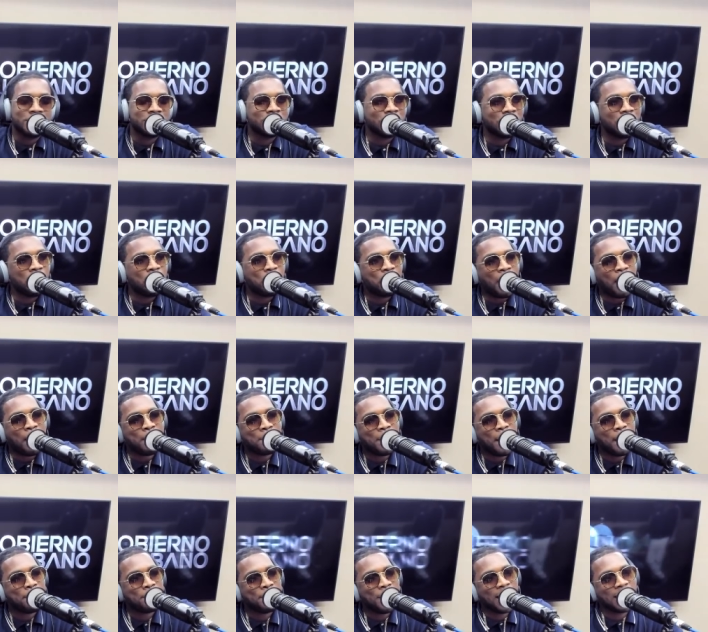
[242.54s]
Remy. Pam,
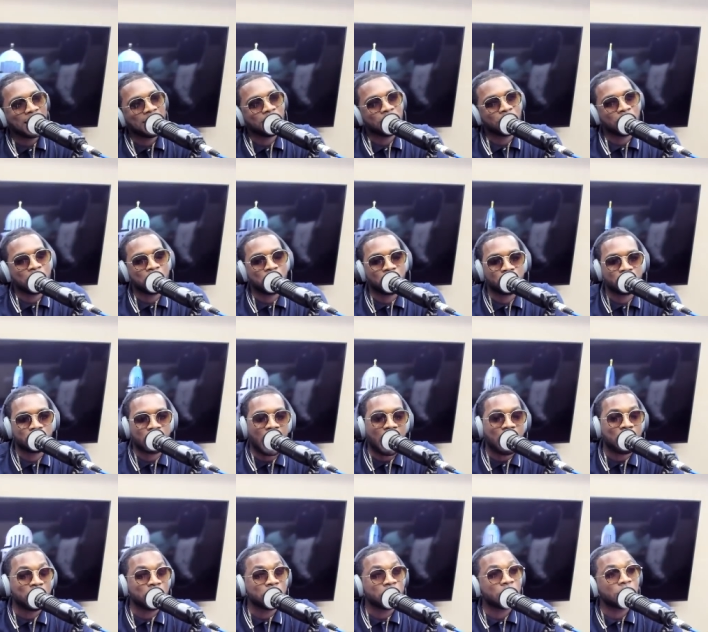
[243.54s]
pam, pam, y no le
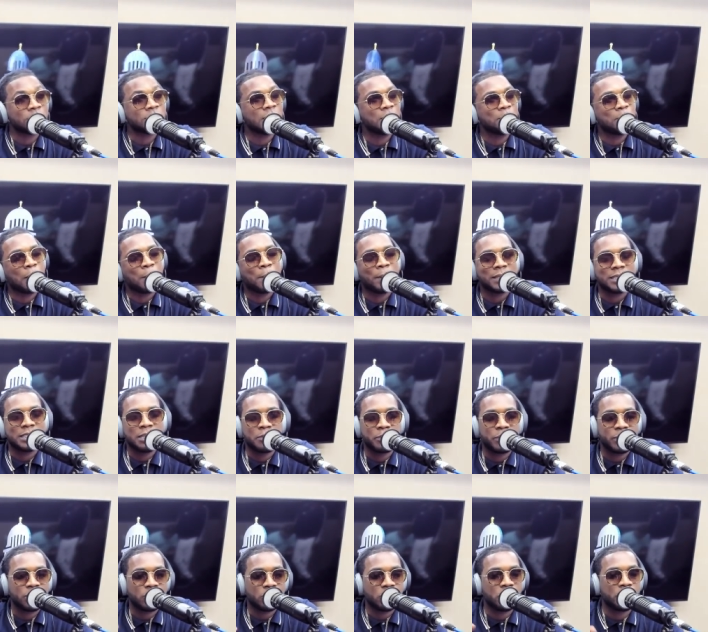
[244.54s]
montamos. Entonces el papá
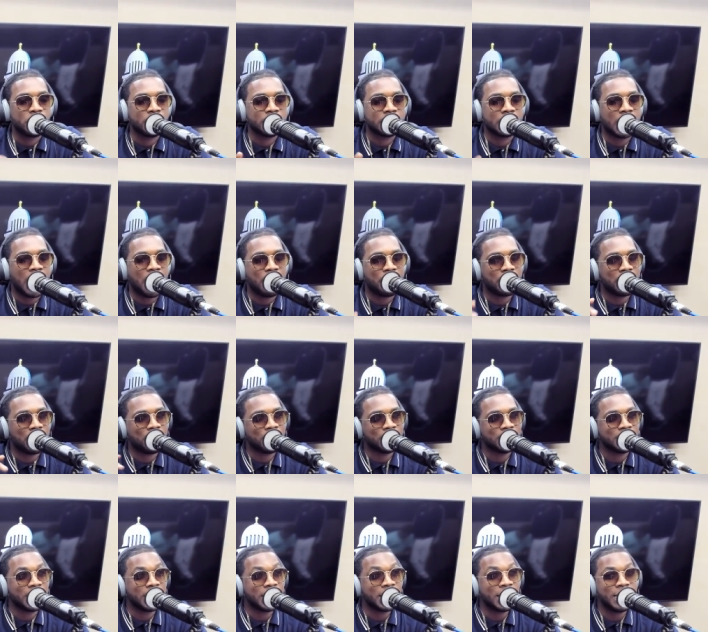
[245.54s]
siempre nos comentaba la
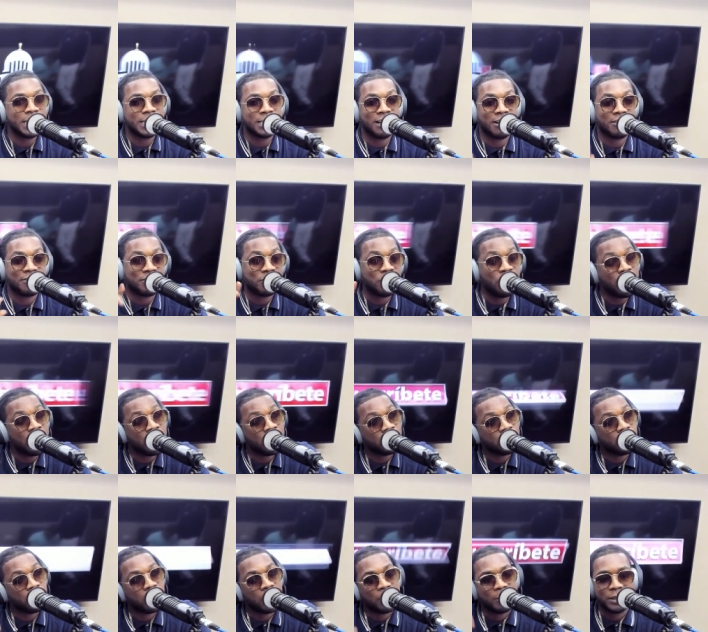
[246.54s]
banderita,
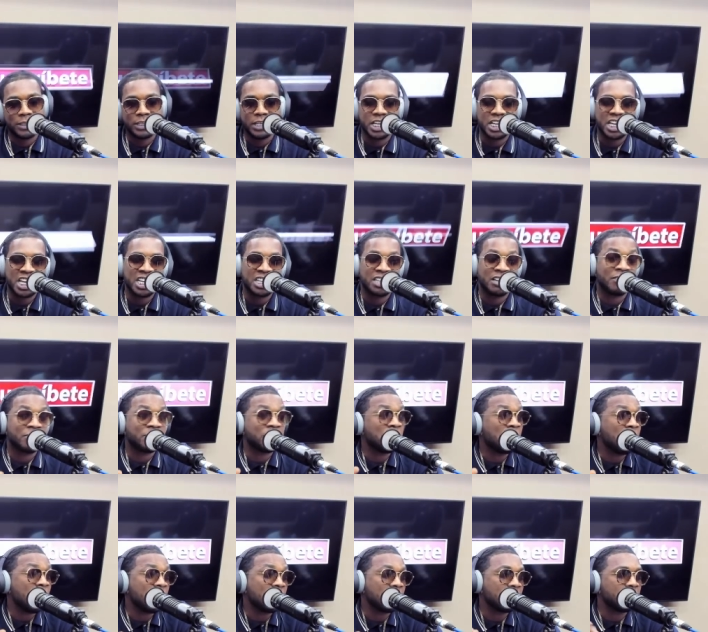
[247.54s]
fuego, la banderita,
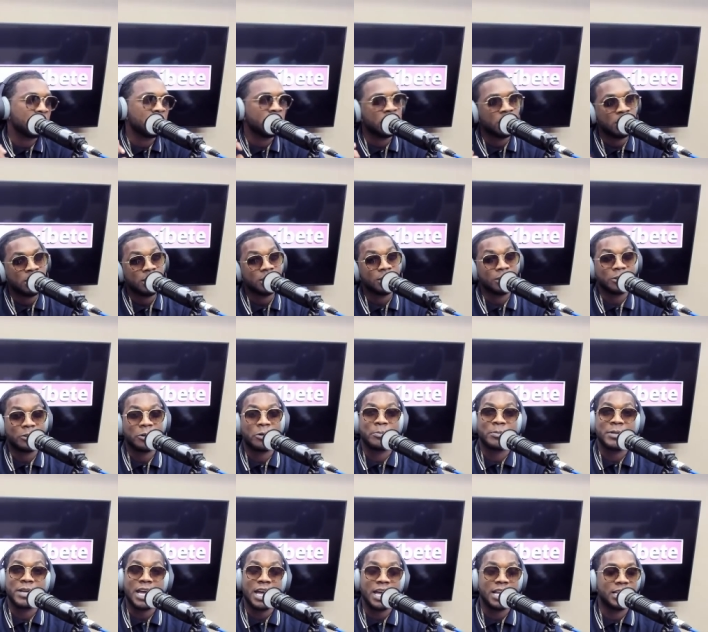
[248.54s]
fuego. Digo,
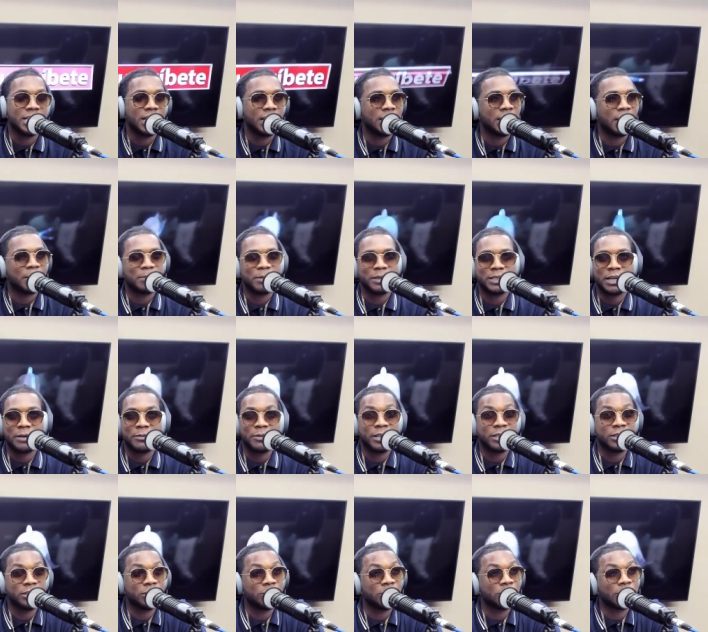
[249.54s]
mierda, el lápiz está
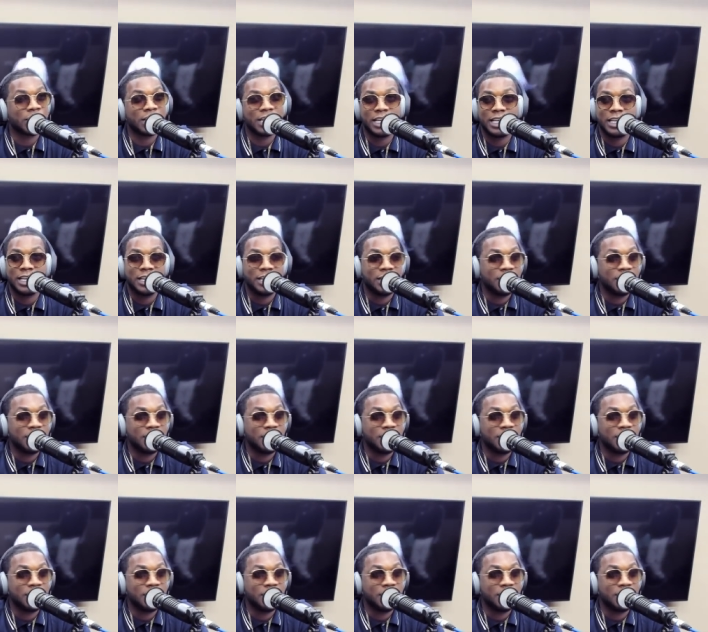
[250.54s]
viendo lo que